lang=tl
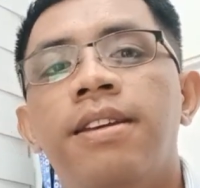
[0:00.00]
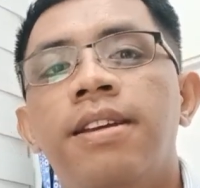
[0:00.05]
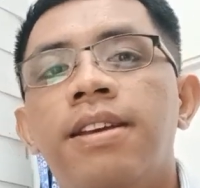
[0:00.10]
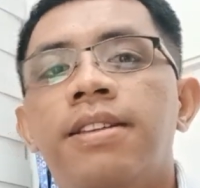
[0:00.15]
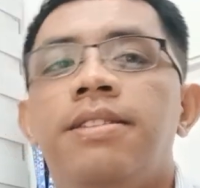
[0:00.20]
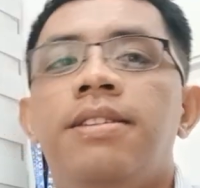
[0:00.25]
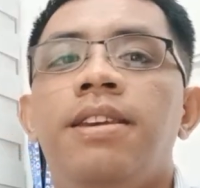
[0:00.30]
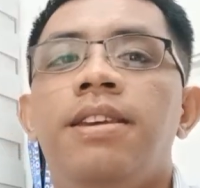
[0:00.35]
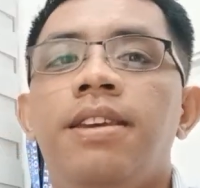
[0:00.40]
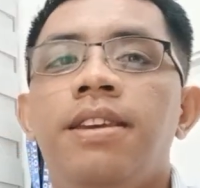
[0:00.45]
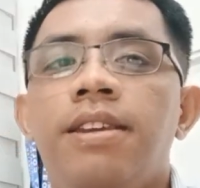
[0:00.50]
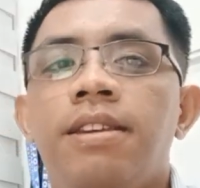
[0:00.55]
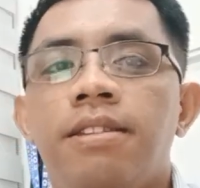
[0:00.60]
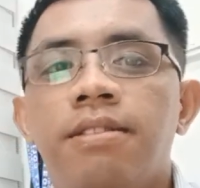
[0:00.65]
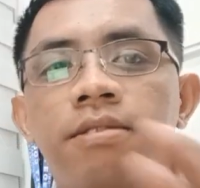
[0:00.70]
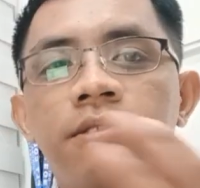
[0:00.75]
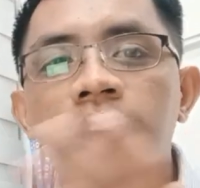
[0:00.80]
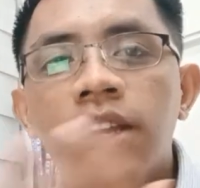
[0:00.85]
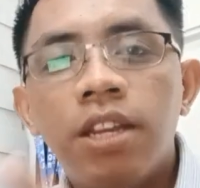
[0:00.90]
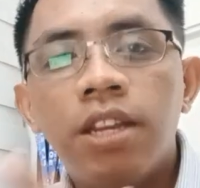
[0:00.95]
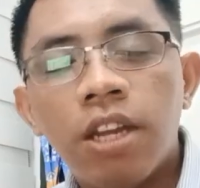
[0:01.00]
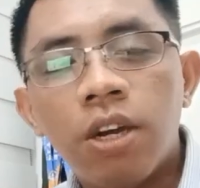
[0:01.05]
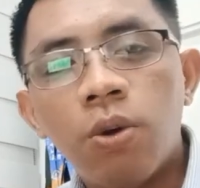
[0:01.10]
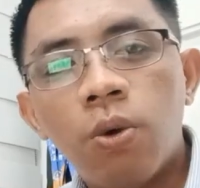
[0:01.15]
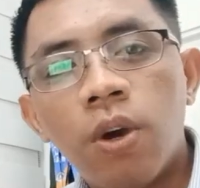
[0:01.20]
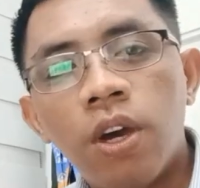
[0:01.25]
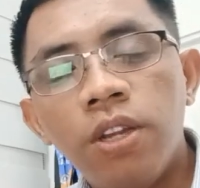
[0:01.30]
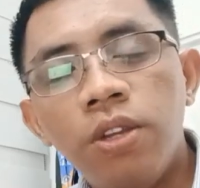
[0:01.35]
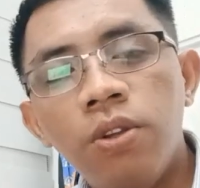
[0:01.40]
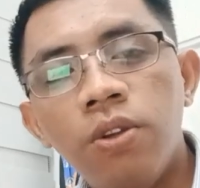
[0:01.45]
Kasi
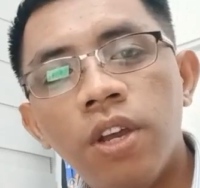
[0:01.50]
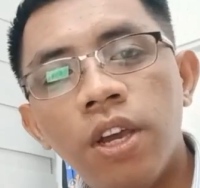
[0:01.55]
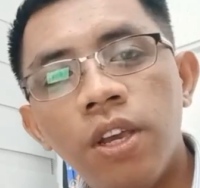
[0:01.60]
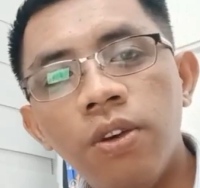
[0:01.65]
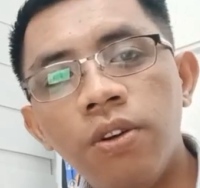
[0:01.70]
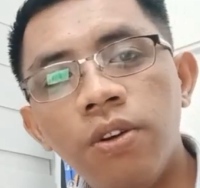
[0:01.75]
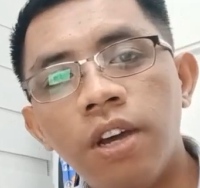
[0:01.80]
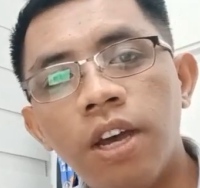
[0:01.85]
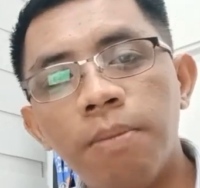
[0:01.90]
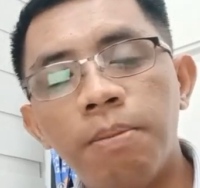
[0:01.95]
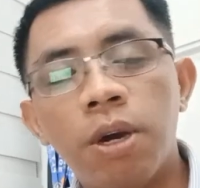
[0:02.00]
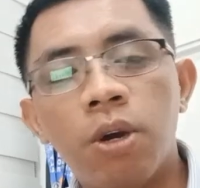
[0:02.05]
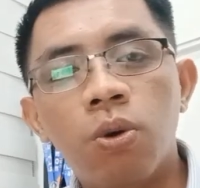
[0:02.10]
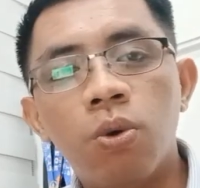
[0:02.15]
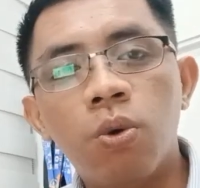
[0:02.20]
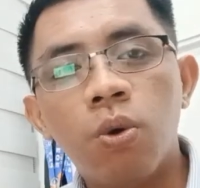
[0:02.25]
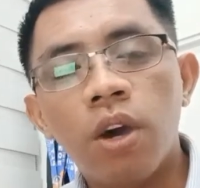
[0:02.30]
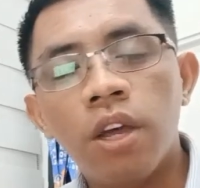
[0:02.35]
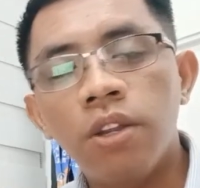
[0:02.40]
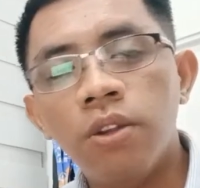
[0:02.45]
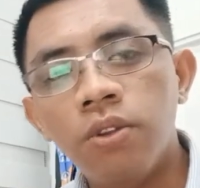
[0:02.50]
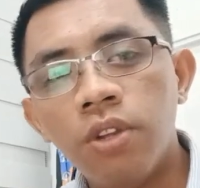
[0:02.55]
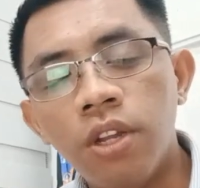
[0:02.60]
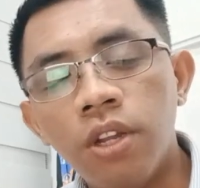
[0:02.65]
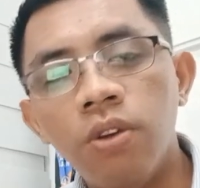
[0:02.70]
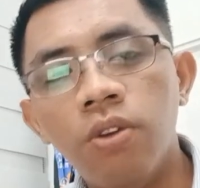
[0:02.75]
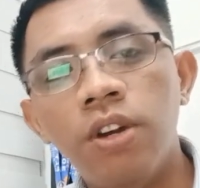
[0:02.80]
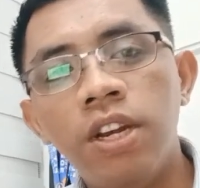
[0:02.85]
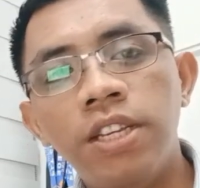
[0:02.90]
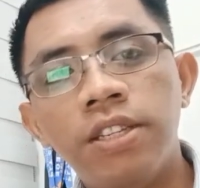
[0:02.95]
nakuha niyo na yung uh, makukuha niyo
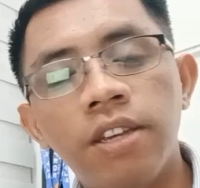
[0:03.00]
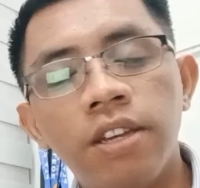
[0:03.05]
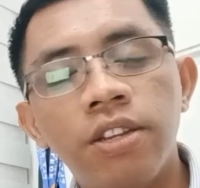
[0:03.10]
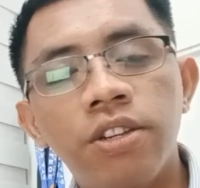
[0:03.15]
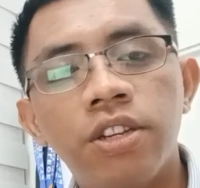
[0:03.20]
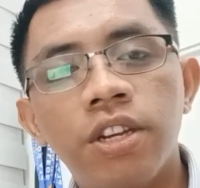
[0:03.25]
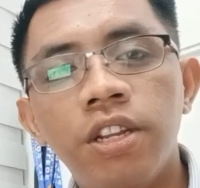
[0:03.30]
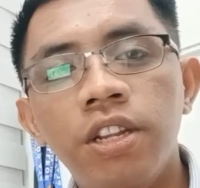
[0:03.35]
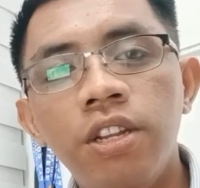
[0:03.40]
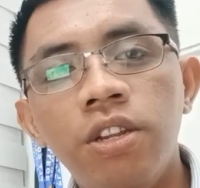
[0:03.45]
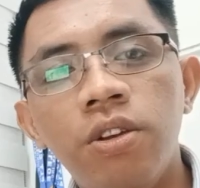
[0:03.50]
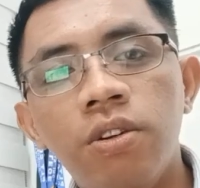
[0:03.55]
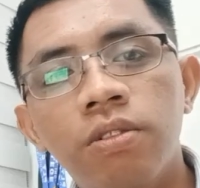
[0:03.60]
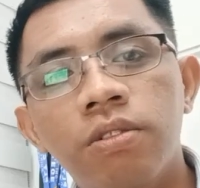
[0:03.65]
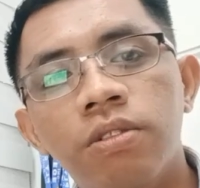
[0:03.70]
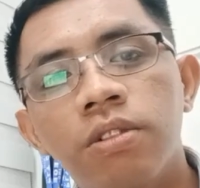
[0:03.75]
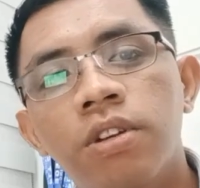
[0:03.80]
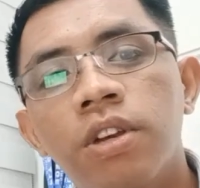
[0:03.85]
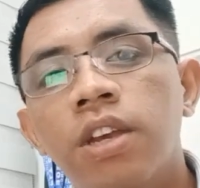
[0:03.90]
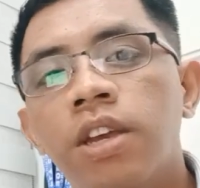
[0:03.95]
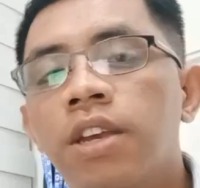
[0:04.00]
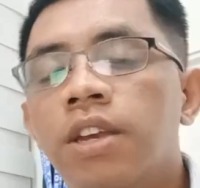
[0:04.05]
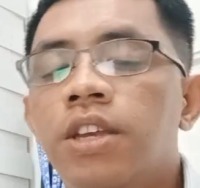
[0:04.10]
na yung lisensya ninyo,